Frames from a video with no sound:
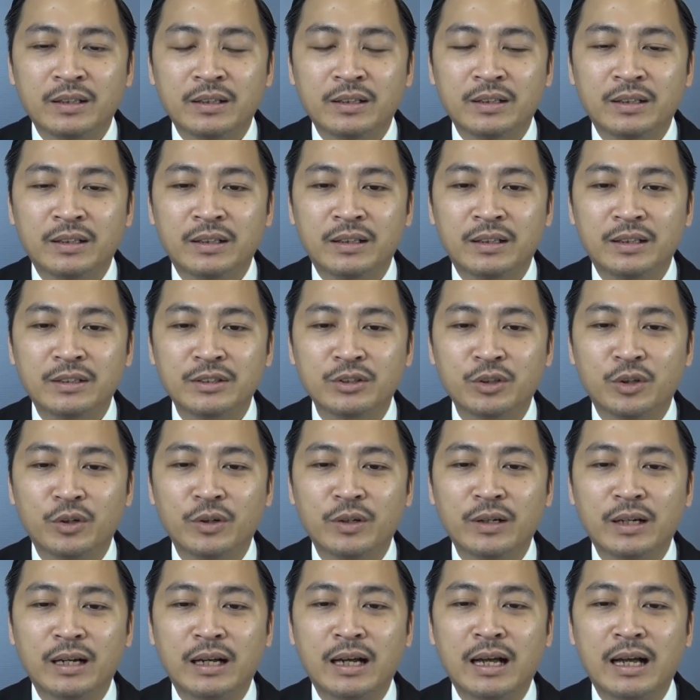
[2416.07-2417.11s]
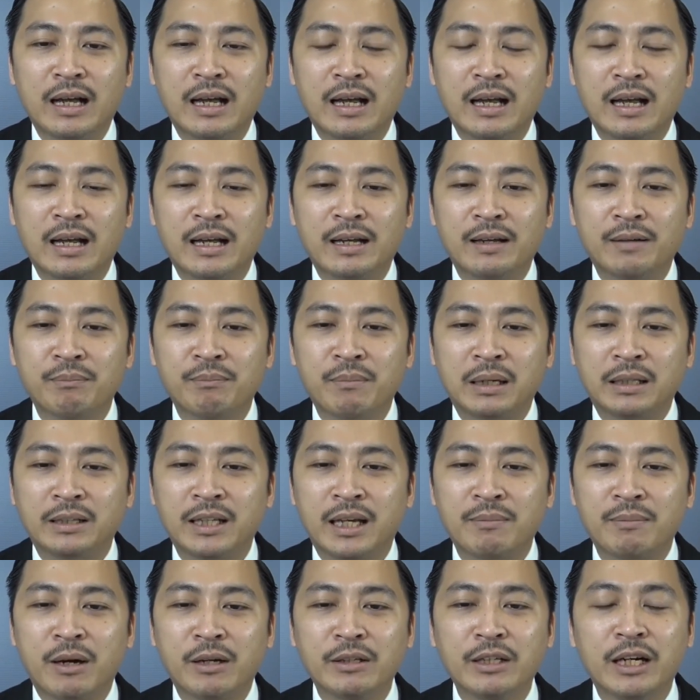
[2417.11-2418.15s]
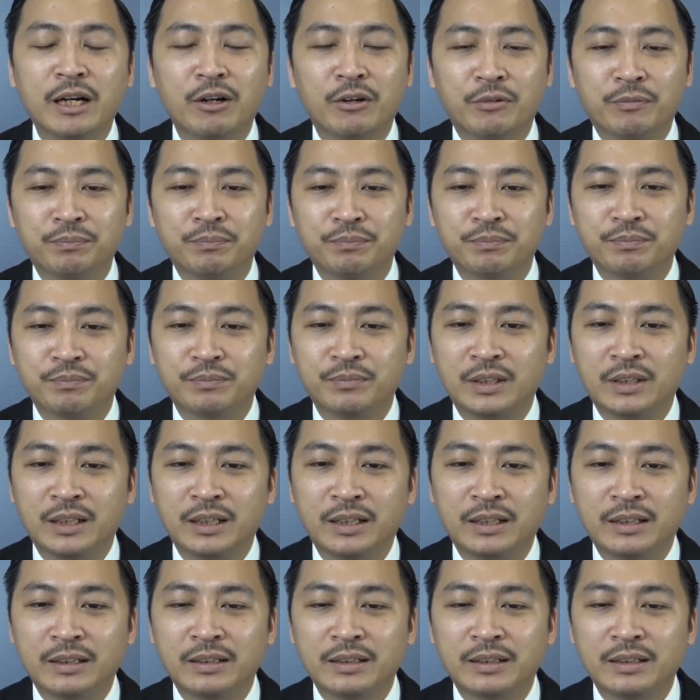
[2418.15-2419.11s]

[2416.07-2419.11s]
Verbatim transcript: đấy. rồi là mặt tiền bao nhiêu đấy.